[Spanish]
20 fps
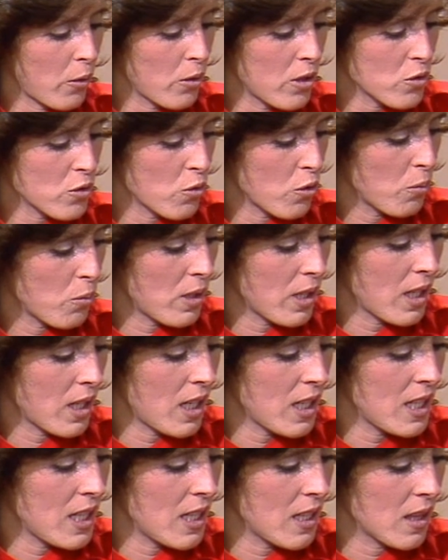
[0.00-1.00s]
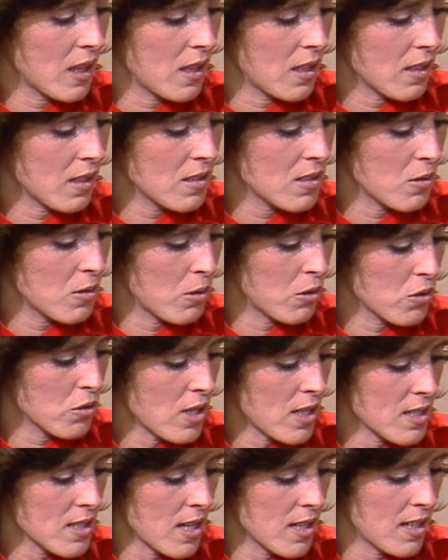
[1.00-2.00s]
es un hombre creyente, si cuando
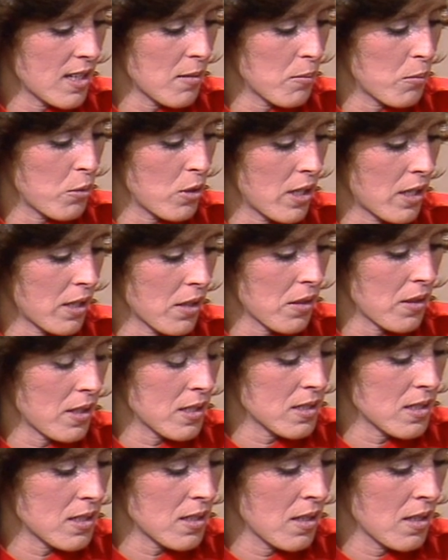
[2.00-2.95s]
sales al campo le rezas